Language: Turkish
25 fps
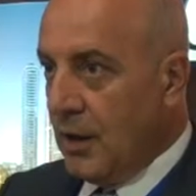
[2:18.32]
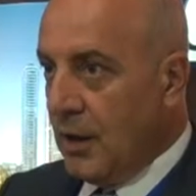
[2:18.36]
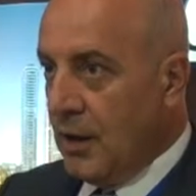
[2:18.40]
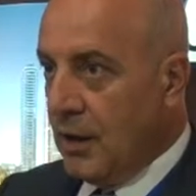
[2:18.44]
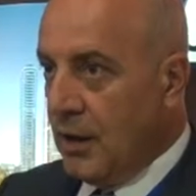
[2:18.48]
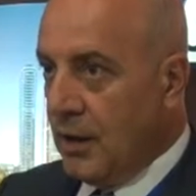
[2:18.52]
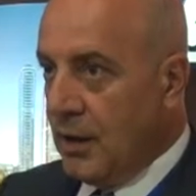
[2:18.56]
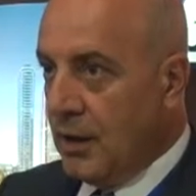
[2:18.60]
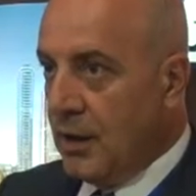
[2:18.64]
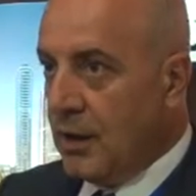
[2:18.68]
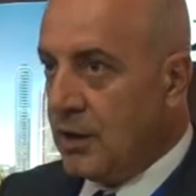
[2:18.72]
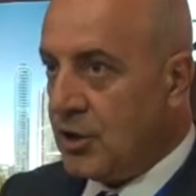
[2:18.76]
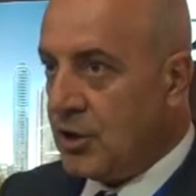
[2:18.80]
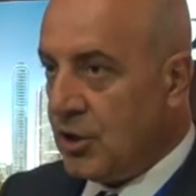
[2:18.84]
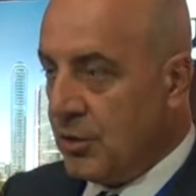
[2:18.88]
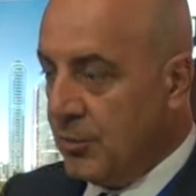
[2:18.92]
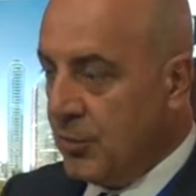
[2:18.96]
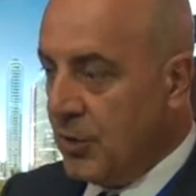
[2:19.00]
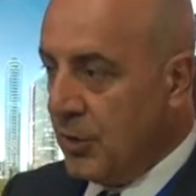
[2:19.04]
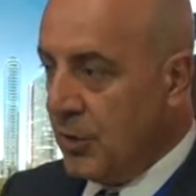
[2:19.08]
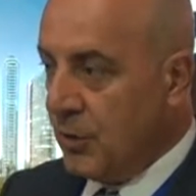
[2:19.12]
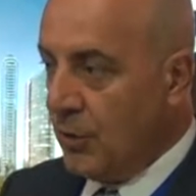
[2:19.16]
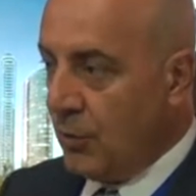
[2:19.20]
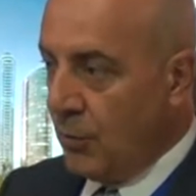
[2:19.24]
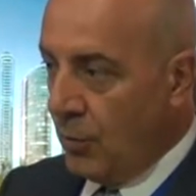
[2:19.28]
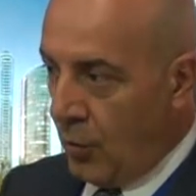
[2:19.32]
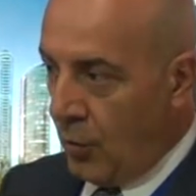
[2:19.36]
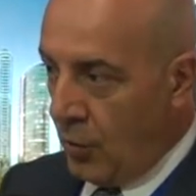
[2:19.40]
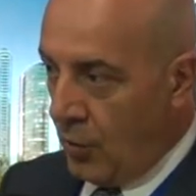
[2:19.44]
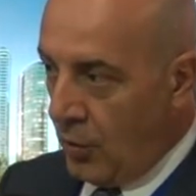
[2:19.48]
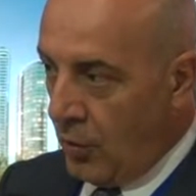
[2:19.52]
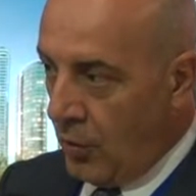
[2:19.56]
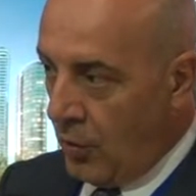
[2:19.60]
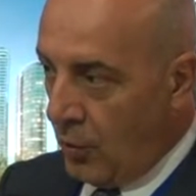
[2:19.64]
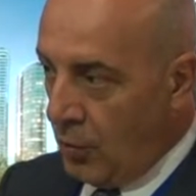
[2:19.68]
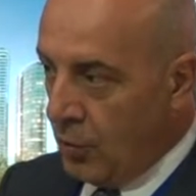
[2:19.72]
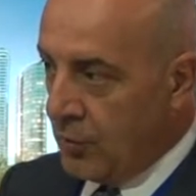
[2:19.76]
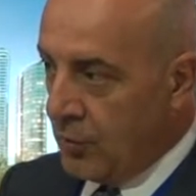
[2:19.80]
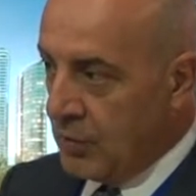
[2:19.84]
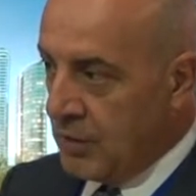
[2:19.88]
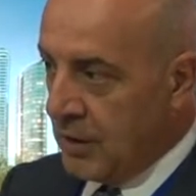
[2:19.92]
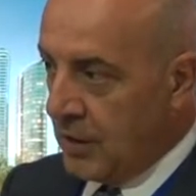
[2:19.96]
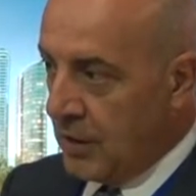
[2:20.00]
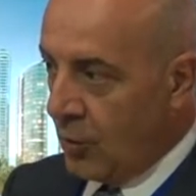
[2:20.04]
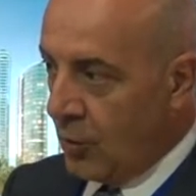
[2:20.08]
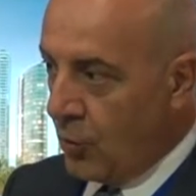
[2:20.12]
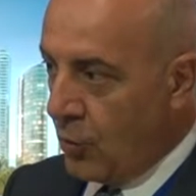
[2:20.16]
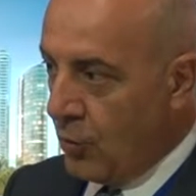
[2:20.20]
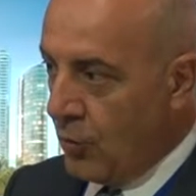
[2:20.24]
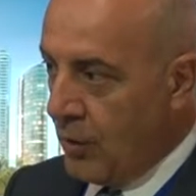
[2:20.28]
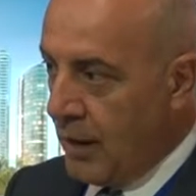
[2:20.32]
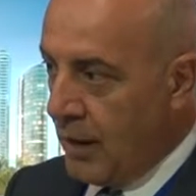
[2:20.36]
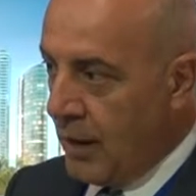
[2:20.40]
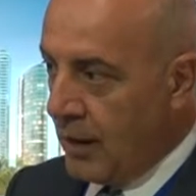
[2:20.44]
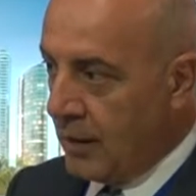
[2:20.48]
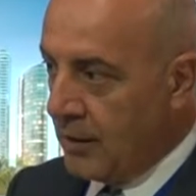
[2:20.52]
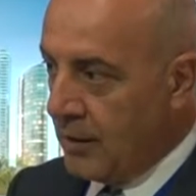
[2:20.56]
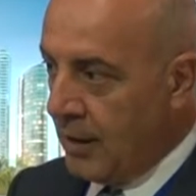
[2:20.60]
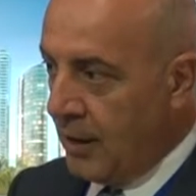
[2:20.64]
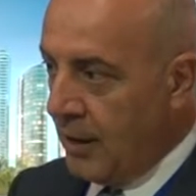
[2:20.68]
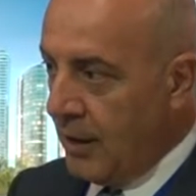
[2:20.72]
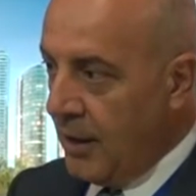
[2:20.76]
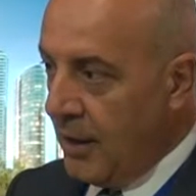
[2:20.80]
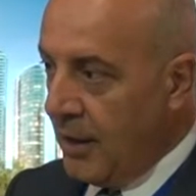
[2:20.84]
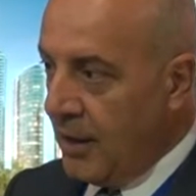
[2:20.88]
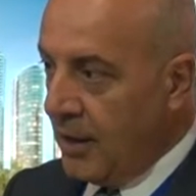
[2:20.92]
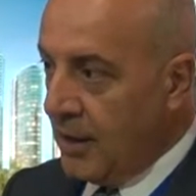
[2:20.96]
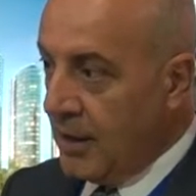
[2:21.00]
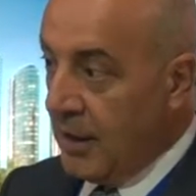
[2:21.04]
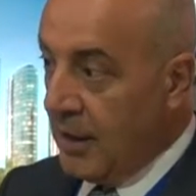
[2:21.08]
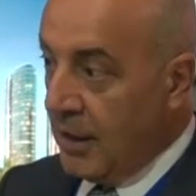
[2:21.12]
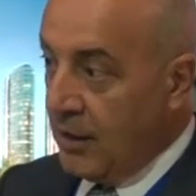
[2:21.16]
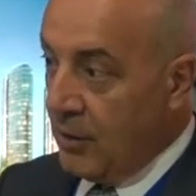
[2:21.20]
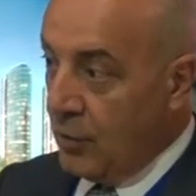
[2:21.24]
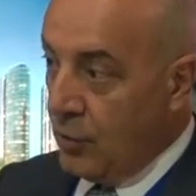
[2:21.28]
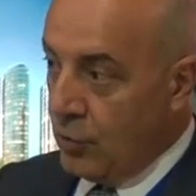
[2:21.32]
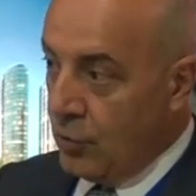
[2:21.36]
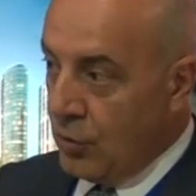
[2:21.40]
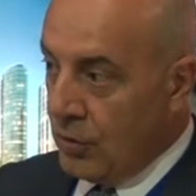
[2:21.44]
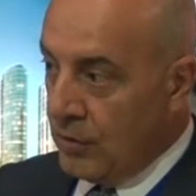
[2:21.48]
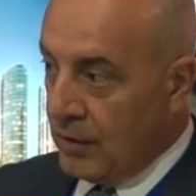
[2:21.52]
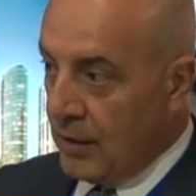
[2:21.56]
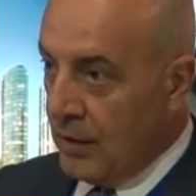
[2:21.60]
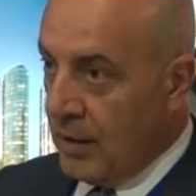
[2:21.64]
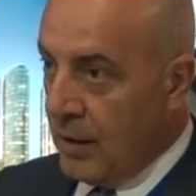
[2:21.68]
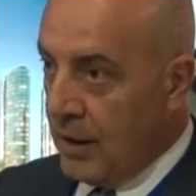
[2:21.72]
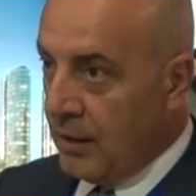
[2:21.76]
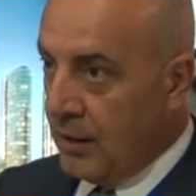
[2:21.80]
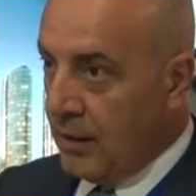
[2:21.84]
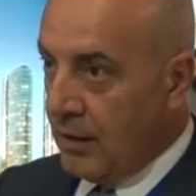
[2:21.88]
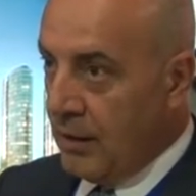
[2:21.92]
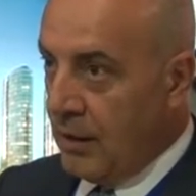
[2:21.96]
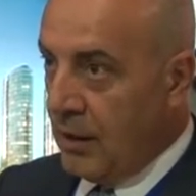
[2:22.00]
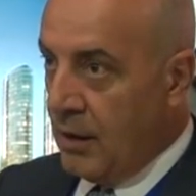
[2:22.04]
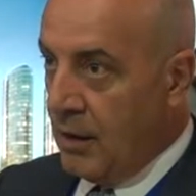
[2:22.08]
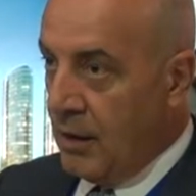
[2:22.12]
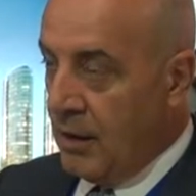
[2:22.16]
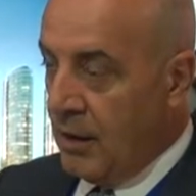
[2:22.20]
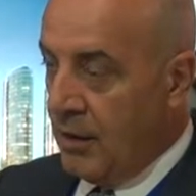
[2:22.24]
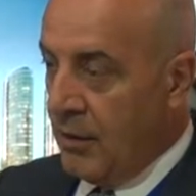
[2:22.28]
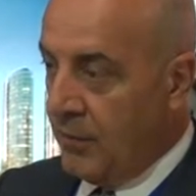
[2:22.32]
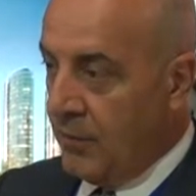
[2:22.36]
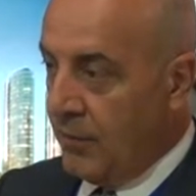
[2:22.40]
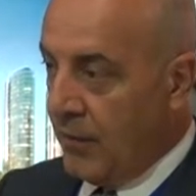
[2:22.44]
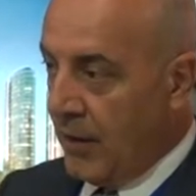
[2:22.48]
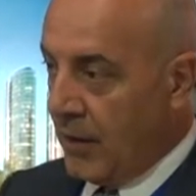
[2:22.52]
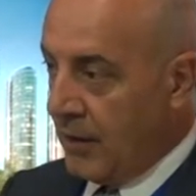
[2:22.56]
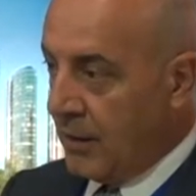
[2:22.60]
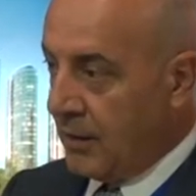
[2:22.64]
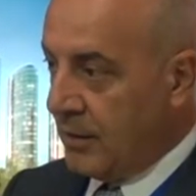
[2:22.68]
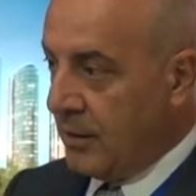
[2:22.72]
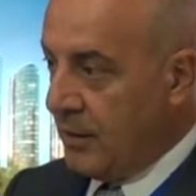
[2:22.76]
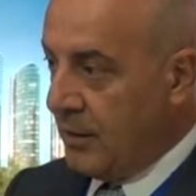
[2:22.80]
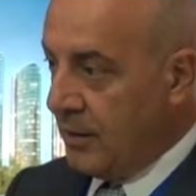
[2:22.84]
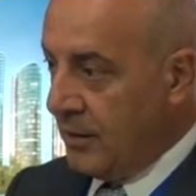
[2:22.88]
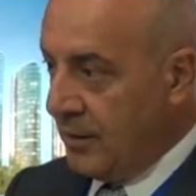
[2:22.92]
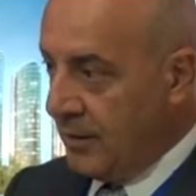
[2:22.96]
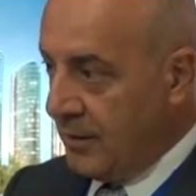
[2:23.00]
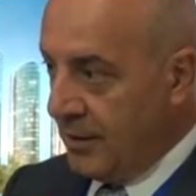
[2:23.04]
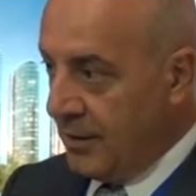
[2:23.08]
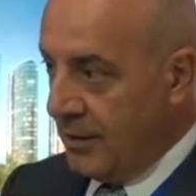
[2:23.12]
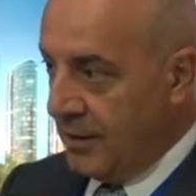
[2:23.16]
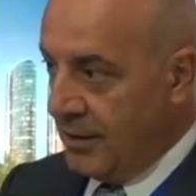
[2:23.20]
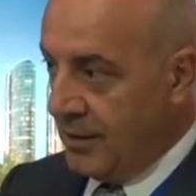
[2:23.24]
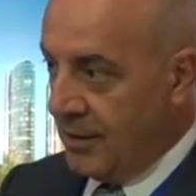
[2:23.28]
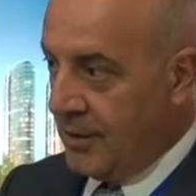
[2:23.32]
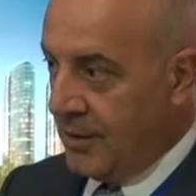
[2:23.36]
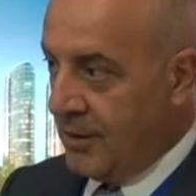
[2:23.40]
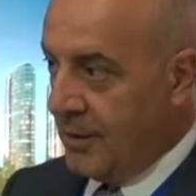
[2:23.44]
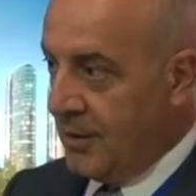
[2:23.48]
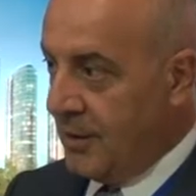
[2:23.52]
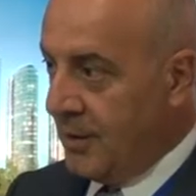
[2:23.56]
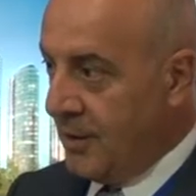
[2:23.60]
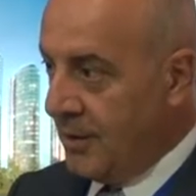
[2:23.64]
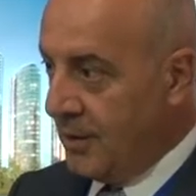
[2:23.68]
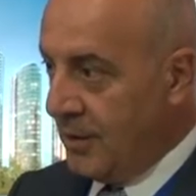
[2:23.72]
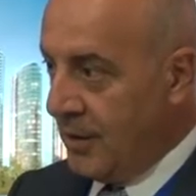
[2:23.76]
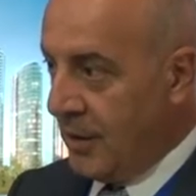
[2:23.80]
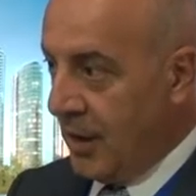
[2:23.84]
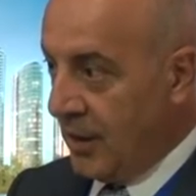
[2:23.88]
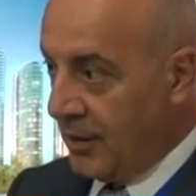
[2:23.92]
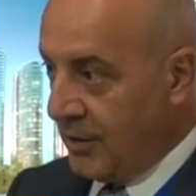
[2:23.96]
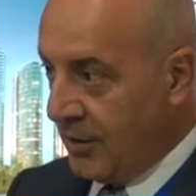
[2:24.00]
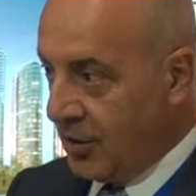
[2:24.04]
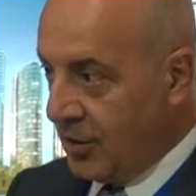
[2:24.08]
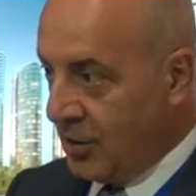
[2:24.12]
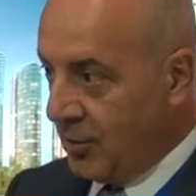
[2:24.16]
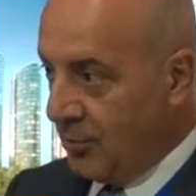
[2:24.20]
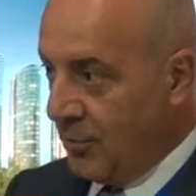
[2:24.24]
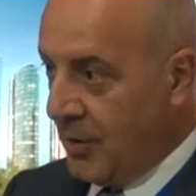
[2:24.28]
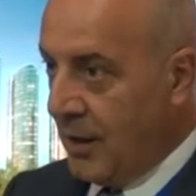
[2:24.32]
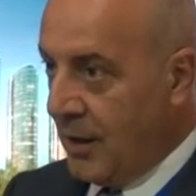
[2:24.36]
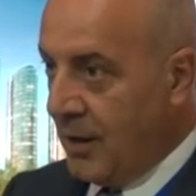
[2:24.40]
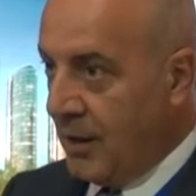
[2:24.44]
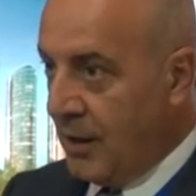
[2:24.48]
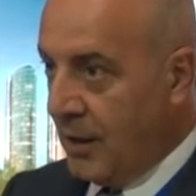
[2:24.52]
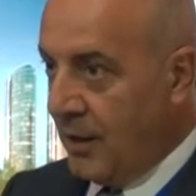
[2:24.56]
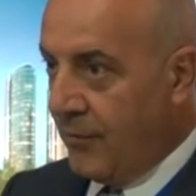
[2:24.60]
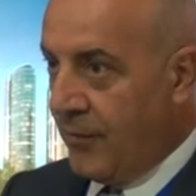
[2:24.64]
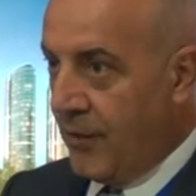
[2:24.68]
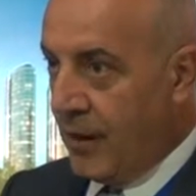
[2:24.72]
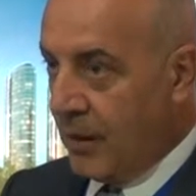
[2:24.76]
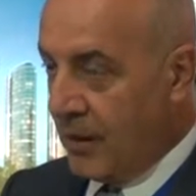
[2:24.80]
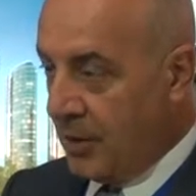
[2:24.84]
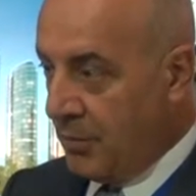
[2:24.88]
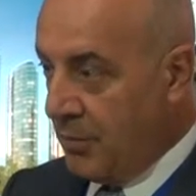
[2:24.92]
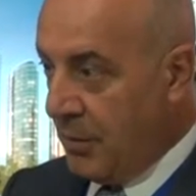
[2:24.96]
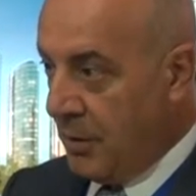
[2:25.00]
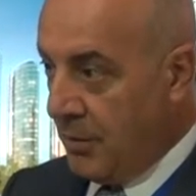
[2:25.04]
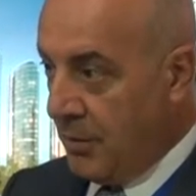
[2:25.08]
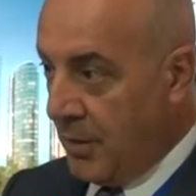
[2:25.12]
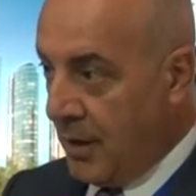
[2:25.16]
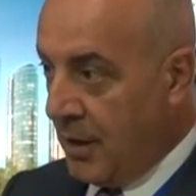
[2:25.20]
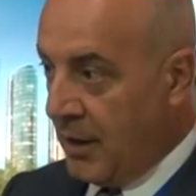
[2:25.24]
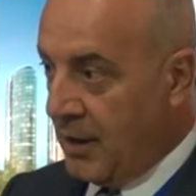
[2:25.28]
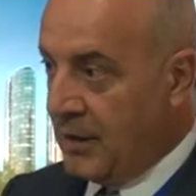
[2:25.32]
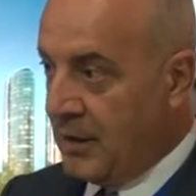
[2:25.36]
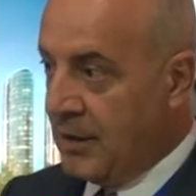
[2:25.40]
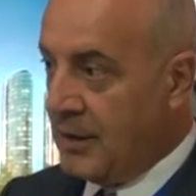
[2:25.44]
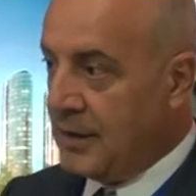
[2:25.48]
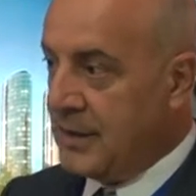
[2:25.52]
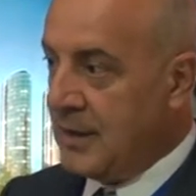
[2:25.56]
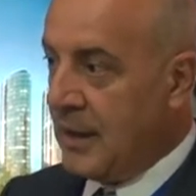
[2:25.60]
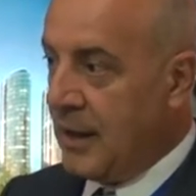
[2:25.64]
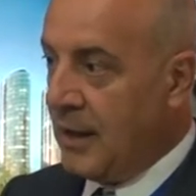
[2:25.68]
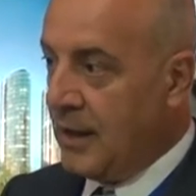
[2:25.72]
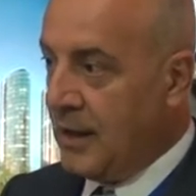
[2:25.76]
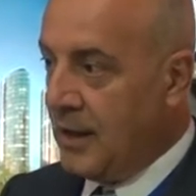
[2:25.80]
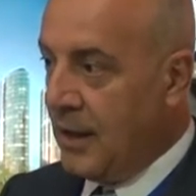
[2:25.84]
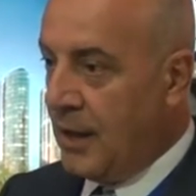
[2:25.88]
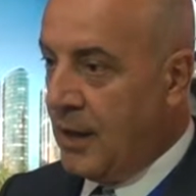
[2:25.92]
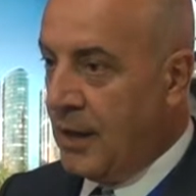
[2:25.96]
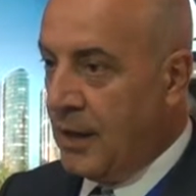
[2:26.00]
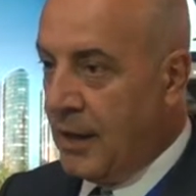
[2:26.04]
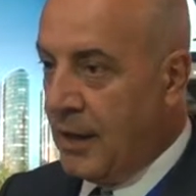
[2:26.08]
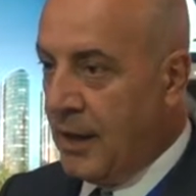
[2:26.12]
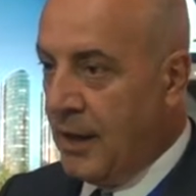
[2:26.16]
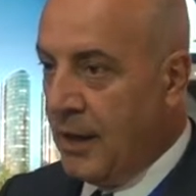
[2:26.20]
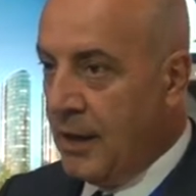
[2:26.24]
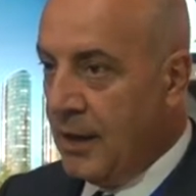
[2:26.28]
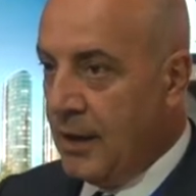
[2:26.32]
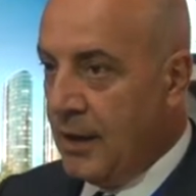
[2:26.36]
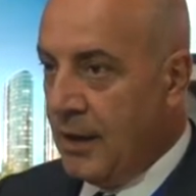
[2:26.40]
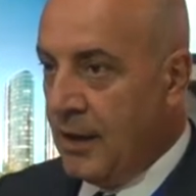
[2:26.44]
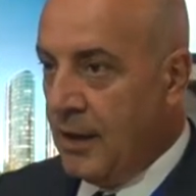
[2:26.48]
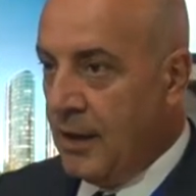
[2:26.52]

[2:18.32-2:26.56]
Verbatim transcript: E, şimdi e, önümüzdeki günlerde yeni üniteler e, farklı e, yaklaşımlarla, farklı mimari dizaynlarla